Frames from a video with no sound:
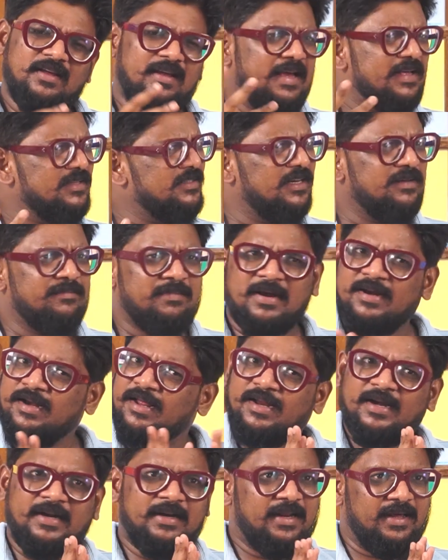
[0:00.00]
ఏ సినిమా
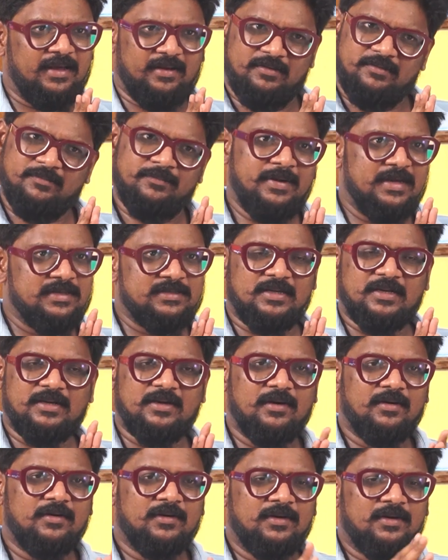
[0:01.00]
అయినా హిట్టే
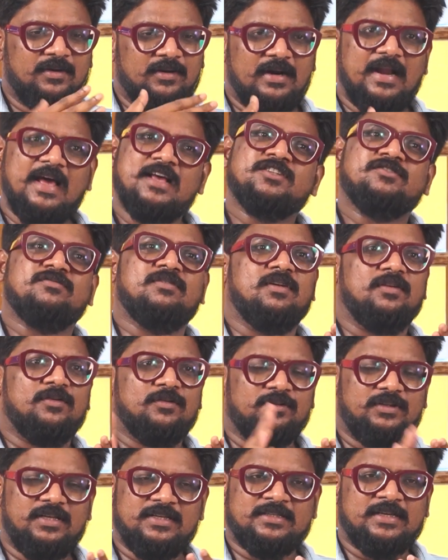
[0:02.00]
బేసిక్గా లాస్ట్
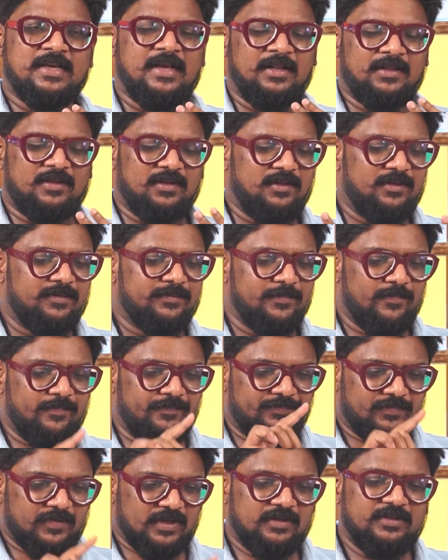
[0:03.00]
వరకు తీసుకెళ్తుంది
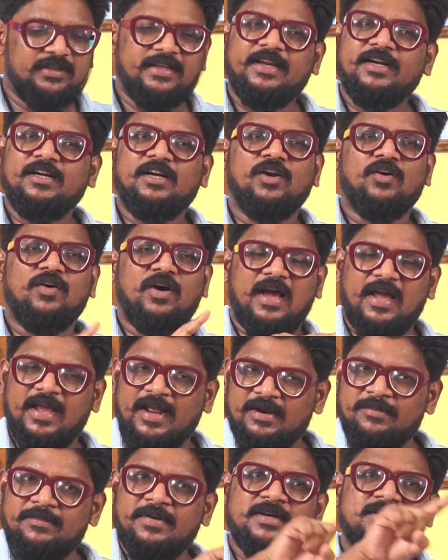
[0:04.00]
దీంట్లో ఆ
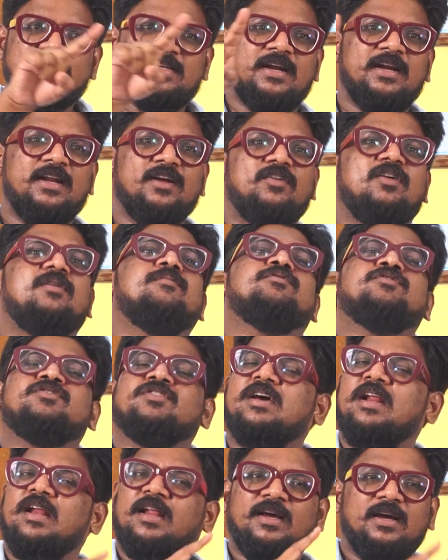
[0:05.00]
ఎలిమెంట్స్ అన్నీ కూడా
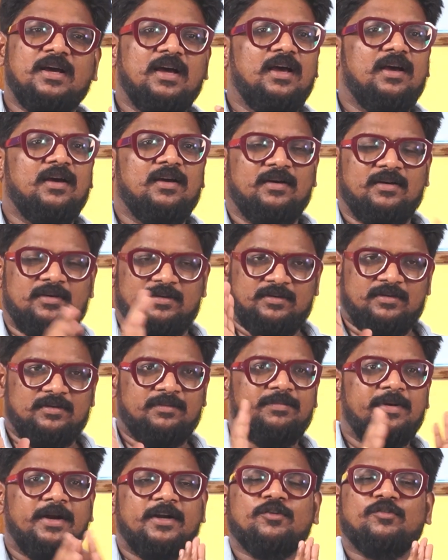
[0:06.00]
పుష్కలంగా
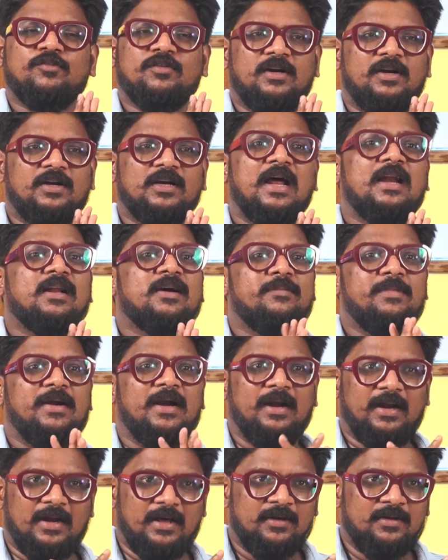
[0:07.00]
పెట్టుకున్నాడు
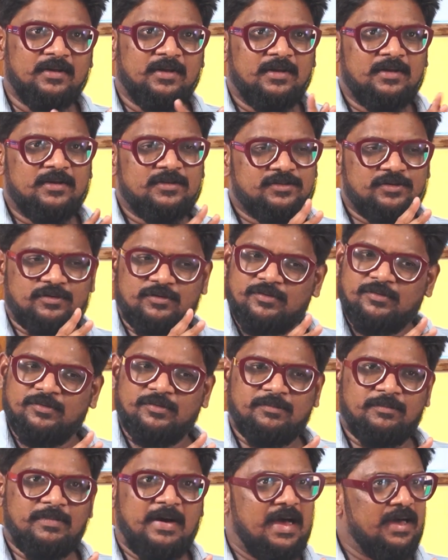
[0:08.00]
మేడల సో
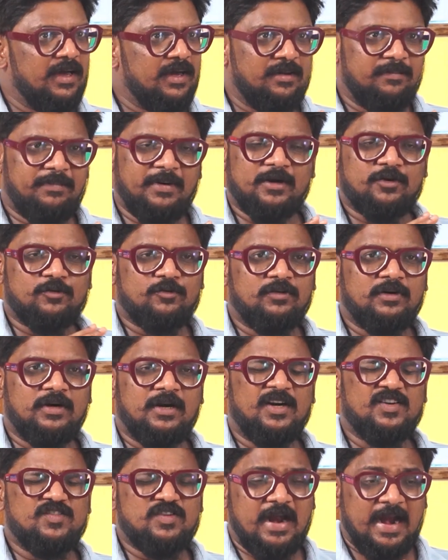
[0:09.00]
బాగా
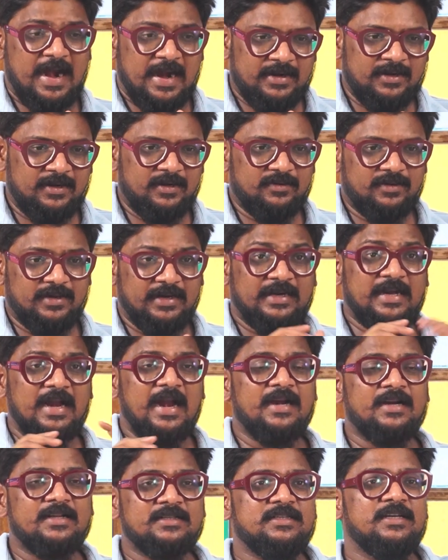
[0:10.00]
పట్టుకున్నాడు అండ్
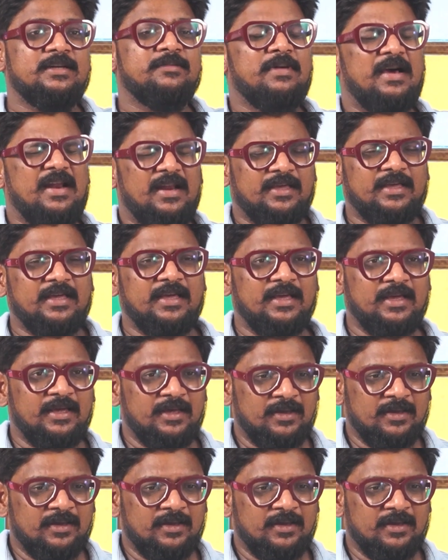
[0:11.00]
ఇట్లాంటి సినిమాలకి